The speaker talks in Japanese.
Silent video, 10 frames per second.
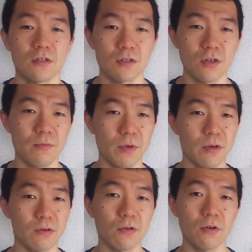睡
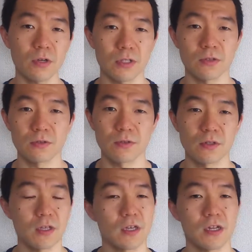眠効率っ
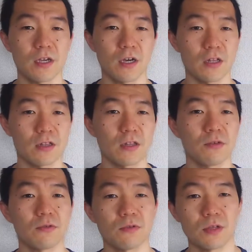て何かって
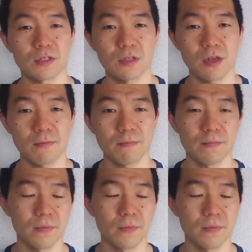いうとですね